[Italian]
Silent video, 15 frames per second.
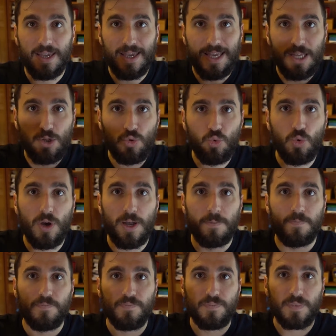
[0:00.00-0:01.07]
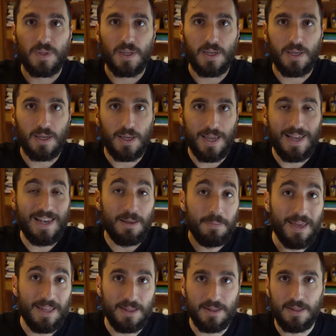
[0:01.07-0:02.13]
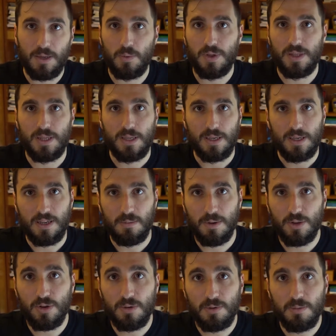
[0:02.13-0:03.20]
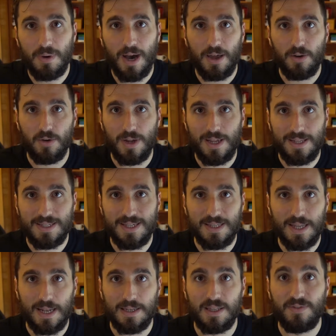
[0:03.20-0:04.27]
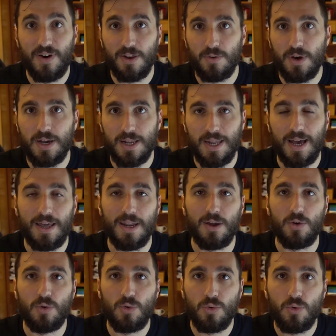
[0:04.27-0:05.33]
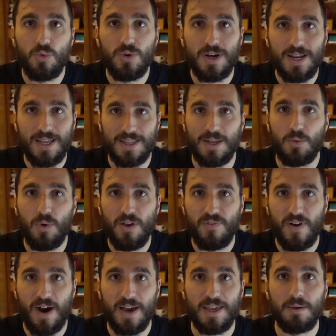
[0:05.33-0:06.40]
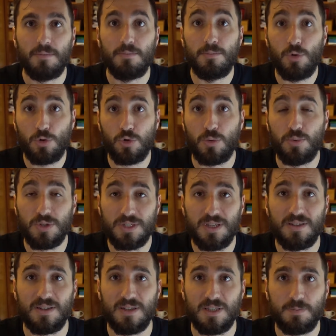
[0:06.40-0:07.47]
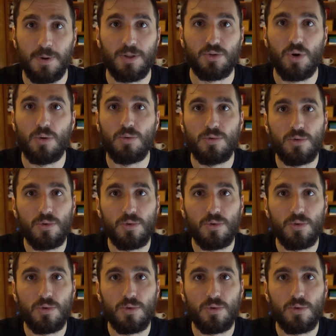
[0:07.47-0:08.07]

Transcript: i due elementi, quindi il ripetitore primario e il satellite, vanno a creare una rete wifi molto più estesa rispetto a un